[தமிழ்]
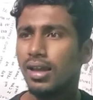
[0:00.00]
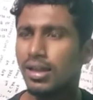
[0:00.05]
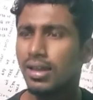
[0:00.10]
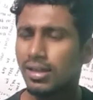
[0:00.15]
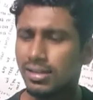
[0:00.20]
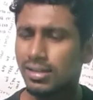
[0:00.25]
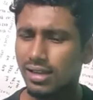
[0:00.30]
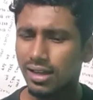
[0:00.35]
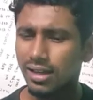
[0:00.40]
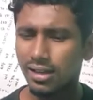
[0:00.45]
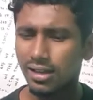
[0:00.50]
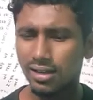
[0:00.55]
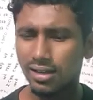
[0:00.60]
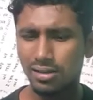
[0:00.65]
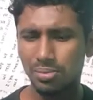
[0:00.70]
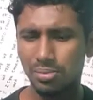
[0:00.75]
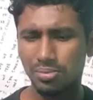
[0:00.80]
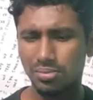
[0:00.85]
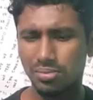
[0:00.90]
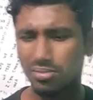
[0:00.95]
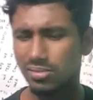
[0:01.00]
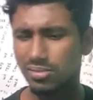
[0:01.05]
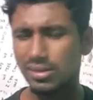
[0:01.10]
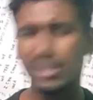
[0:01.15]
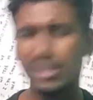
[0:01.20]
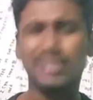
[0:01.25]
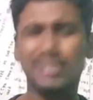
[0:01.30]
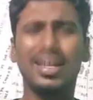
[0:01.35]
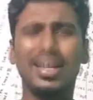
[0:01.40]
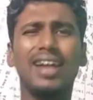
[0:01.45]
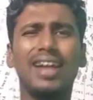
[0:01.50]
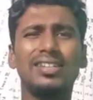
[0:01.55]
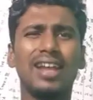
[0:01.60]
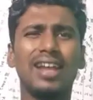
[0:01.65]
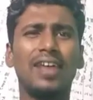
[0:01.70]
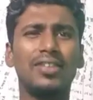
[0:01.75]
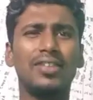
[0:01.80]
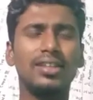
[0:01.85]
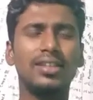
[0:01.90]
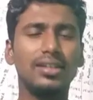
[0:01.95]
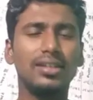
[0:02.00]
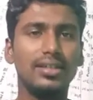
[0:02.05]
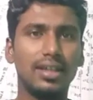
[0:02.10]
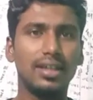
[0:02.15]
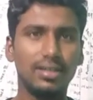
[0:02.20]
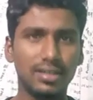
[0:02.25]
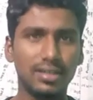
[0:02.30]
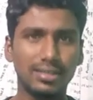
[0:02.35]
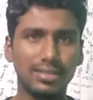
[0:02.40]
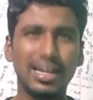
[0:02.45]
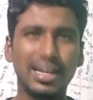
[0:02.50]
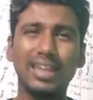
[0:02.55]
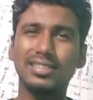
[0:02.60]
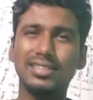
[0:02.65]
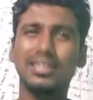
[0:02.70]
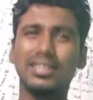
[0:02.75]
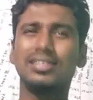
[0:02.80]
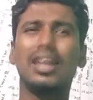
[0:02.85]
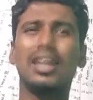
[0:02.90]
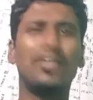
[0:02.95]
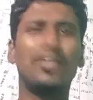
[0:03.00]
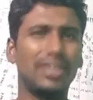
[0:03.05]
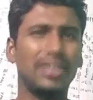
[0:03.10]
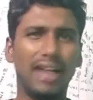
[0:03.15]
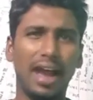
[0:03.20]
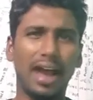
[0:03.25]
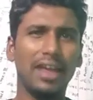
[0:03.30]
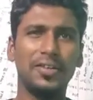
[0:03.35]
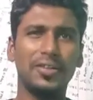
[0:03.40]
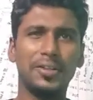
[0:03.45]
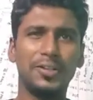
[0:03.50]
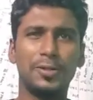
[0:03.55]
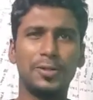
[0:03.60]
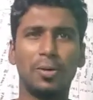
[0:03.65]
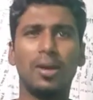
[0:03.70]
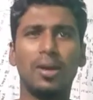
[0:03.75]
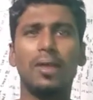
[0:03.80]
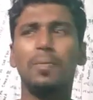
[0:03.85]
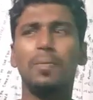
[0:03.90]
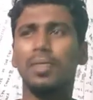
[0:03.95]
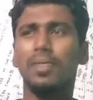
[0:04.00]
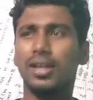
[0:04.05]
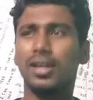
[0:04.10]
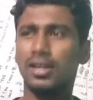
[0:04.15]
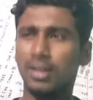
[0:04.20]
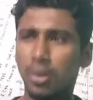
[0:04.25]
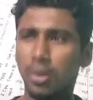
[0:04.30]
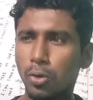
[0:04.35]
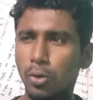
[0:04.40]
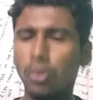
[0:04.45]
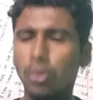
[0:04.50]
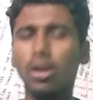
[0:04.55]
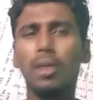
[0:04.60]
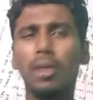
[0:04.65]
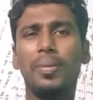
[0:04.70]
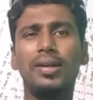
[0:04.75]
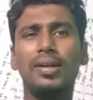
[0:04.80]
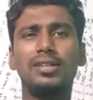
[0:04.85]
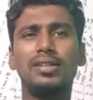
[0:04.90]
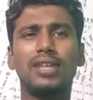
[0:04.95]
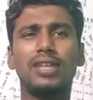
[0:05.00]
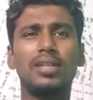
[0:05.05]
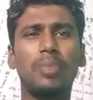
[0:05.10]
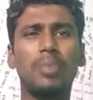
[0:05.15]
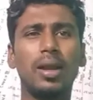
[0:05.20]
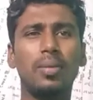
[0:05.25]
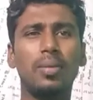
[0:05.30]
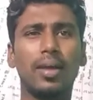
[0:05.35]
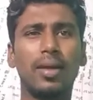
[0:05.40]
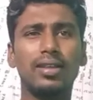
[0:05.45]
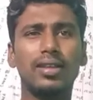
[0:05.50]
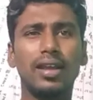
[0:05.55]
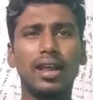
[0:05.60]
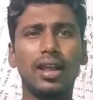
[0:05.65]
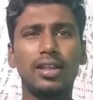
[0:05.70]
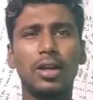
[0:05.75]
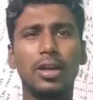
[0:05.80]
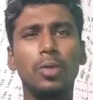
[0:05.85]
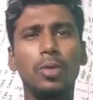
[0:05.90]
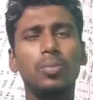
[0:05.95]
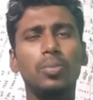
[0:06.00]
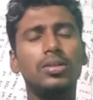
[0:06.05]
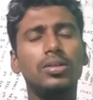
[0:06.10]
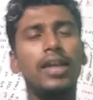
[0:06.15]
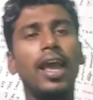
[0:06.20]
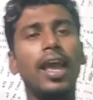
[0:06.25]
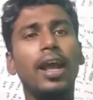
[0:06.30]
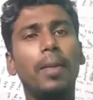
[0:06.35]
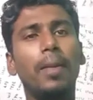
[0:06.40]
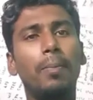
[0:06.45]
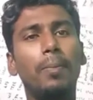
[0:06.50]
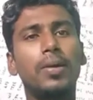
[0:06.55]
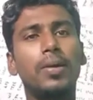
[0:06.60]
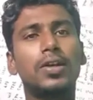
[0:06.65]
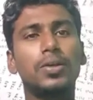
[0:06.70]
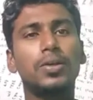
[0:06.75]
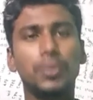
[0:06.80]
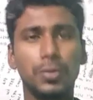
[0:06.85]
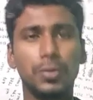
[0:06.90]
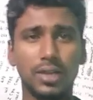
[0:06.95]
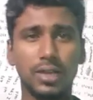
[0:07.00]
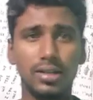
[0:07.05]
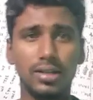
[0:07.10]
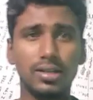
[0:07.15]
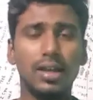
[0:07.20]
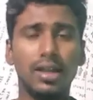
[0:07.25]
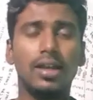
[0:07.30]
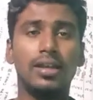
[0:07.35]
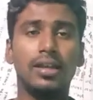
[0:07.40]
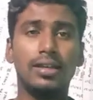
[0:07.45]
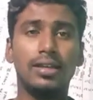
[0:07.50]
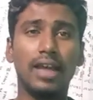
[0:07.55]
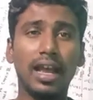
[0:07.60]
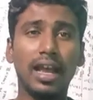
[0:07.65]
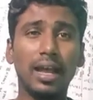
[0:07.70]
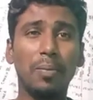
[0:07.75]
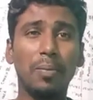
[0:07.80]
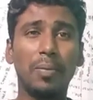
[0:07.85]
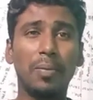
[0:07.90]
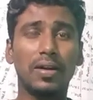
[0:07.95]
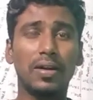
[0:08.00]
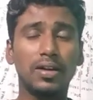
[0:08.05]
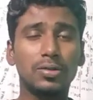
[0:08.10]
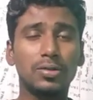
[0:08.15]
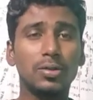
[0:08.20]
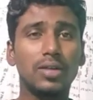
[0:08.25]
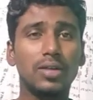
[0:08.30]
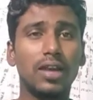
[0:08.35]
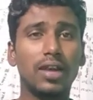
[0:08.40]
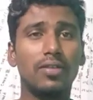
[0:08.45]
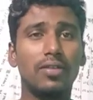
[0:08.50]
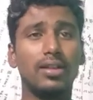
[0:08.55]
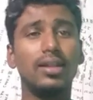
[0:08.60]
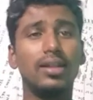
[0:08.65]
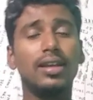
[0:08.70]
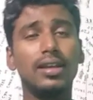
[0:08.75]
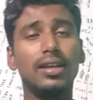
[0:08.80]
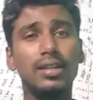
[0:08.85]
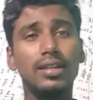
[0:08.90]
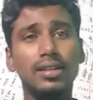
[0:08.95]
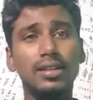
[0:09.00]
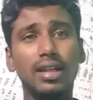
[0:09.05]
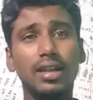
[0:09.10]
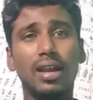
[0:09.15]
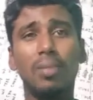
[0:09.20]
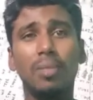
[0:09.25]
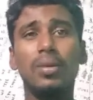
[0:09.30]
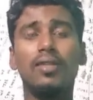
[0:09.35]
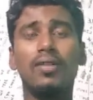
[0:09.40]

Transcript: இந்த இந்த ஸ்டேட்ஸ்லாம் வந்து இந்த இந்த ஸ்டேட்டிஸ்டிக்ஸ்லாம் வந்து நானே வந்து சொல்லலை நீங்கள் கூகுளில் போயிட்டு சர்ச் பண்ணி பார்த்தீங்கன்னா தெரியும் ஏகப்பட்ட சூசைட்ஸ் ஏகப்பட்ட சூசைட் வந்து இந்த ரம்மி